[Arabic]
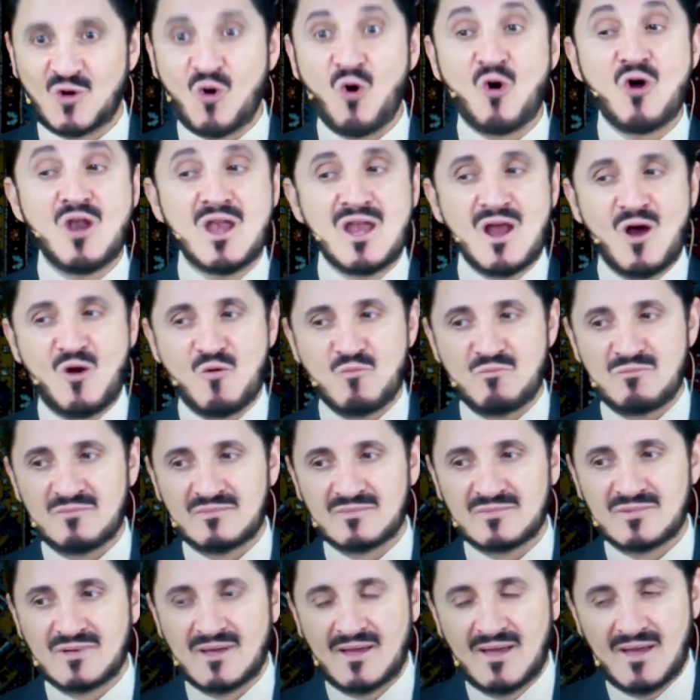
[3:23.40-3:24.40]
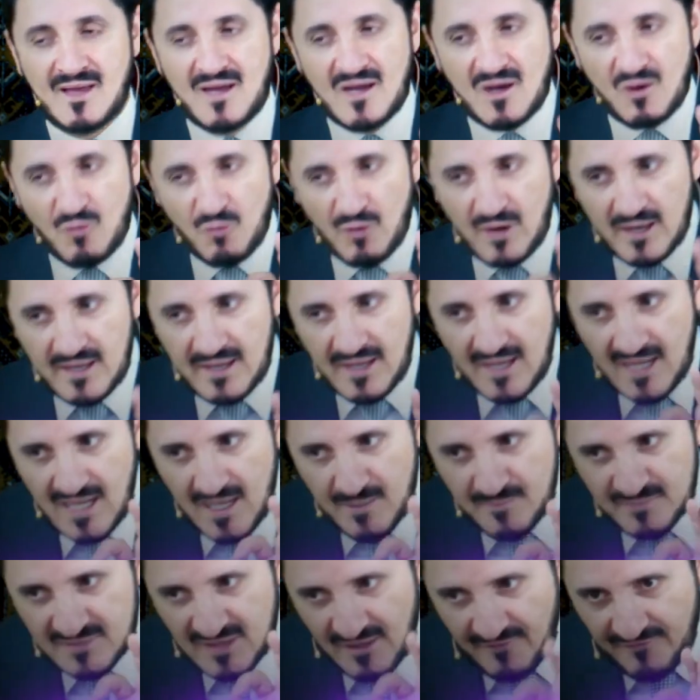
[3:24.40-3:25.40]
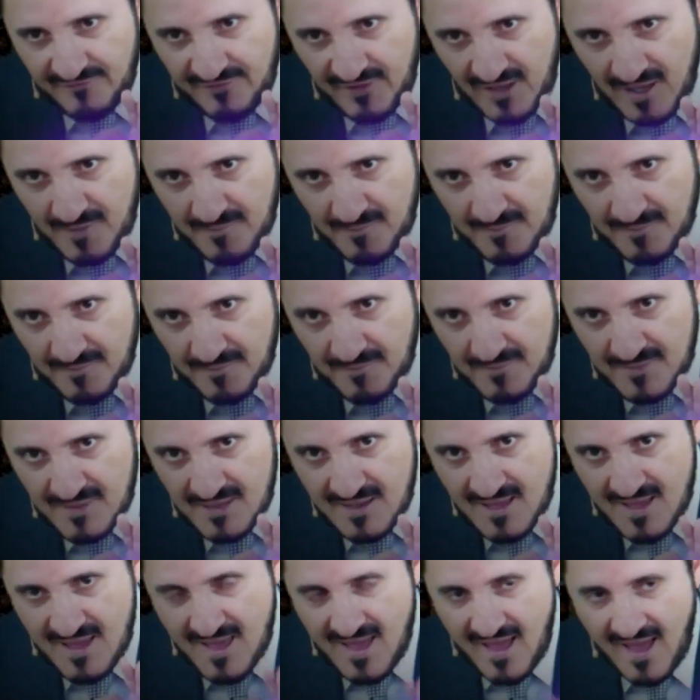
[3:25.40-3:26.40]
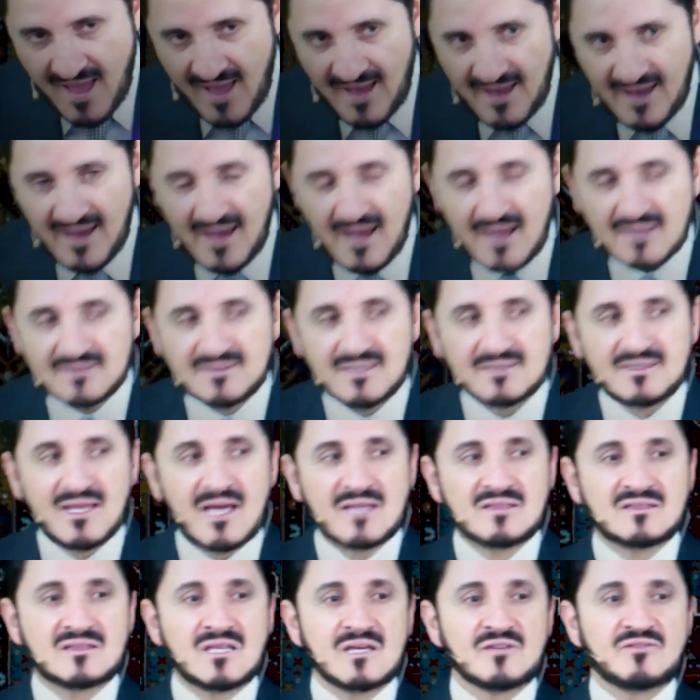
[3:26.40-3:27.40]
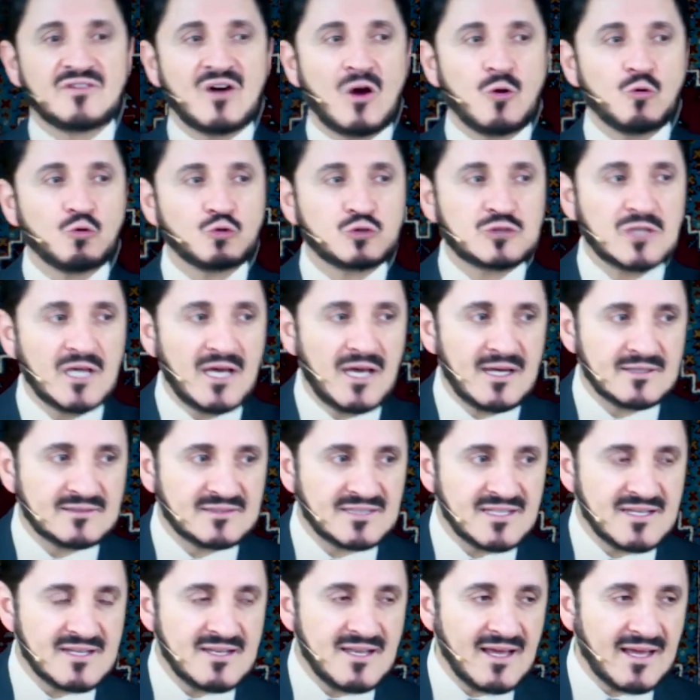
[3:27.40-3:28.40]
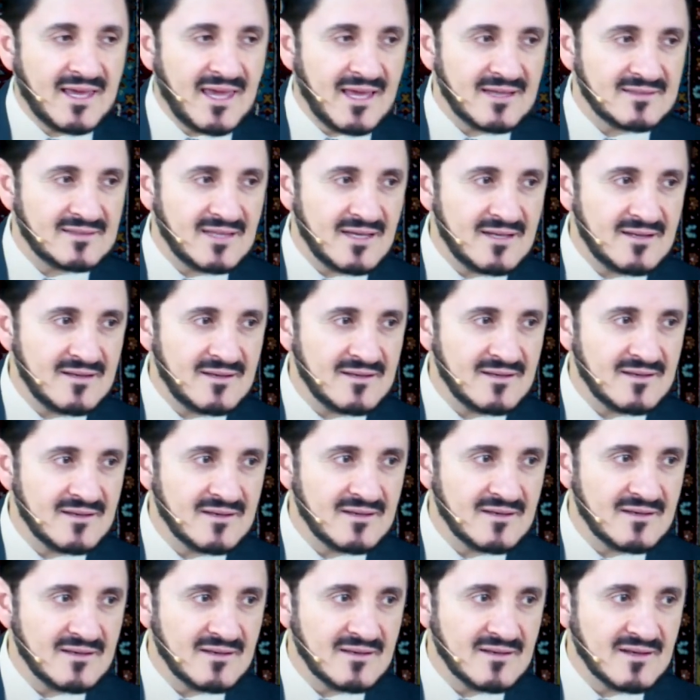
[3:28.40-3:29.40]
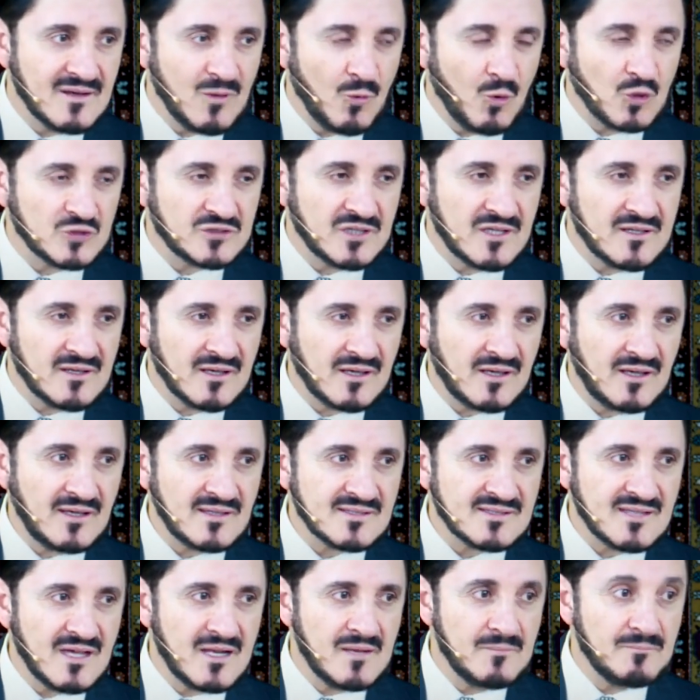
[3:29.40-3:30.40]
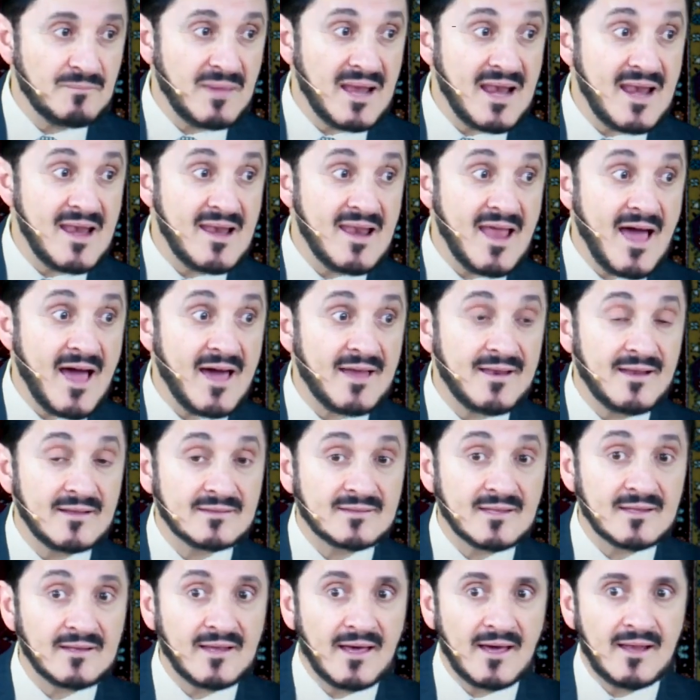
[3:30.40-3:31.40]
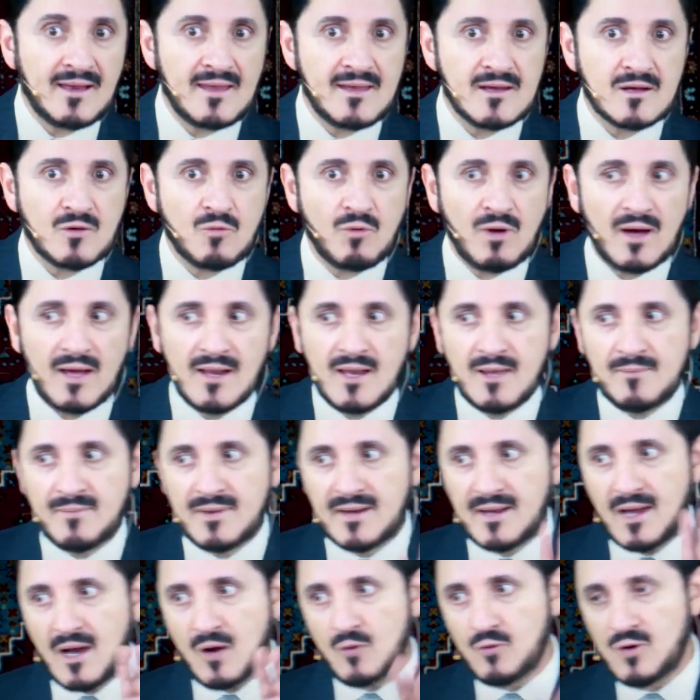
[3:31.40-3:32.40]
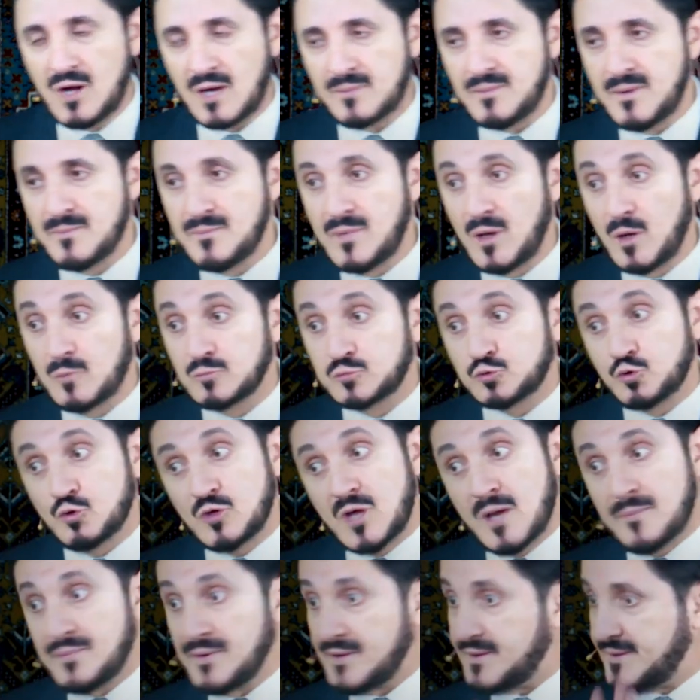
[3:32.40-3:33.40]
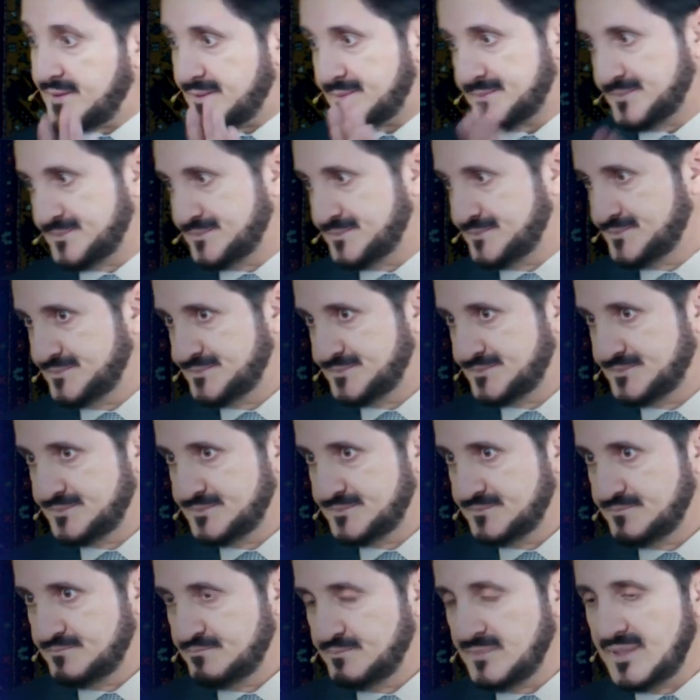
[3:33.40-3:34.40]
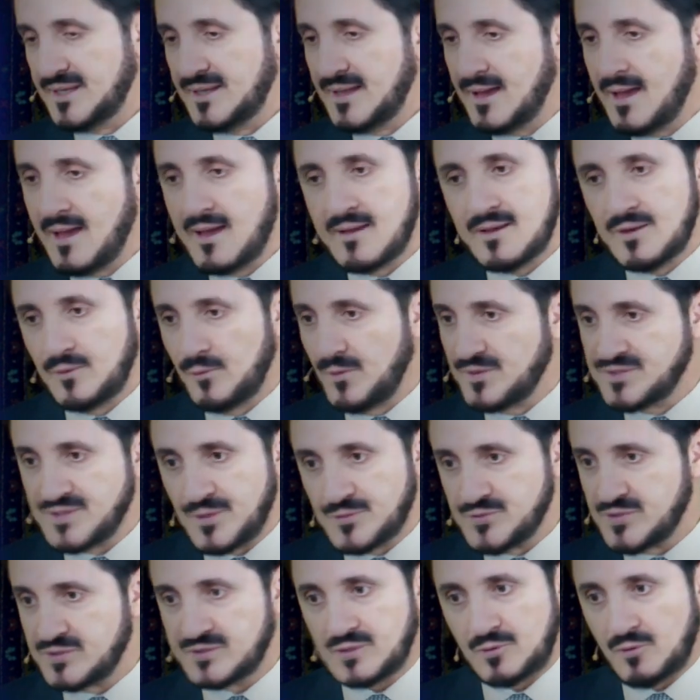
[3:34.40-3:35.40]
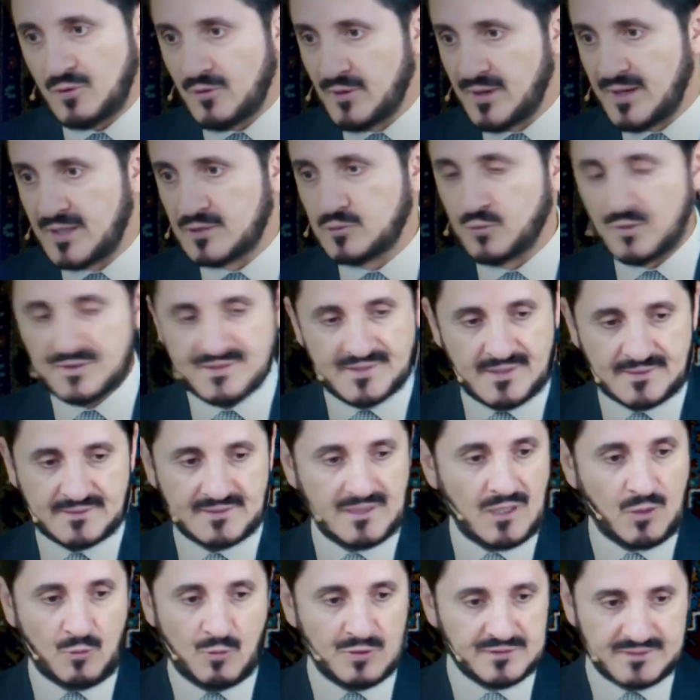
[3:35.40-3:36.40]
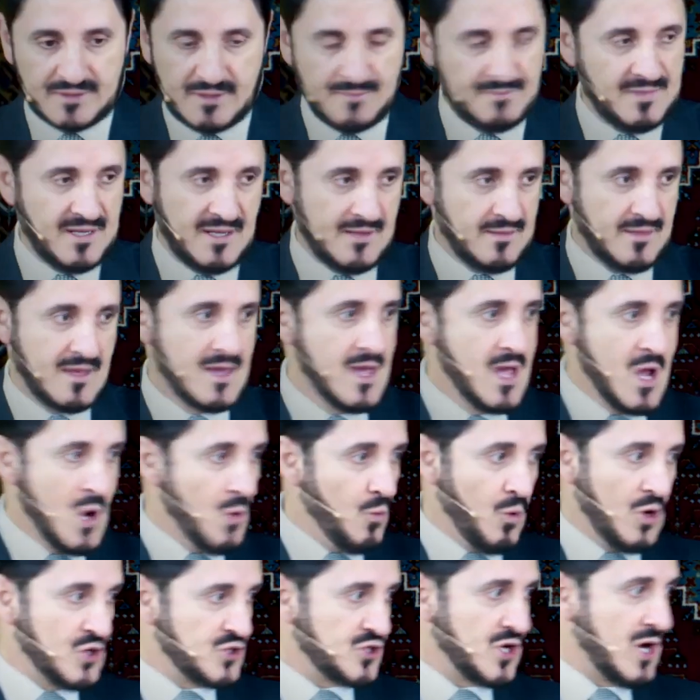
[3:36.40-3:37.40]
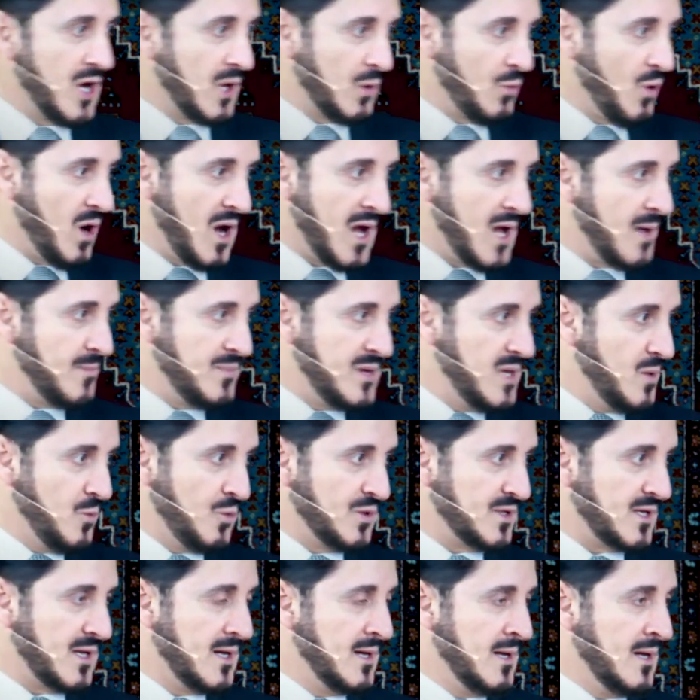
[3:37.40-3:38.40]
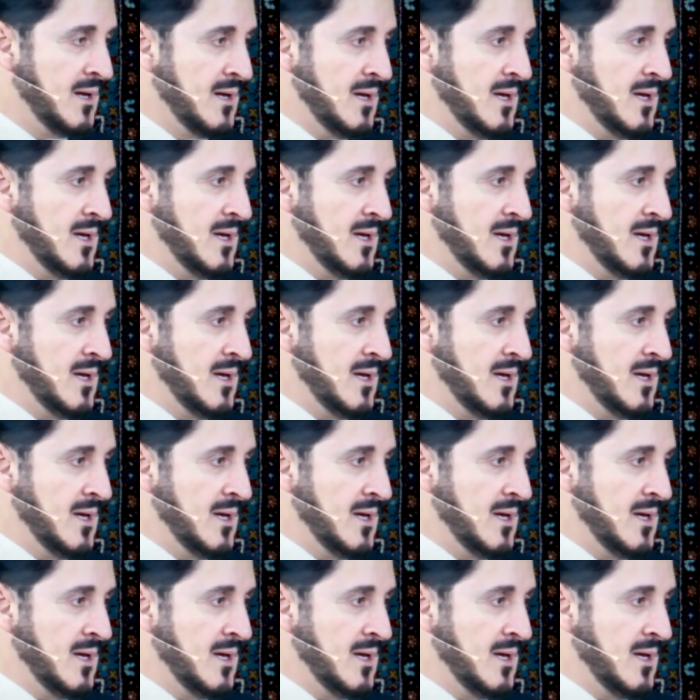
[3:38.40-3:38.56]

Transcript: كل يوم وإن لم تفهم عادت التفاوتات نكدا وتنغيصا بل لعنة عليك وعلى من حولك ممن ابتلي بك من أهل وزوجة وولد وصديق وتلميذ وجار وحبيب و...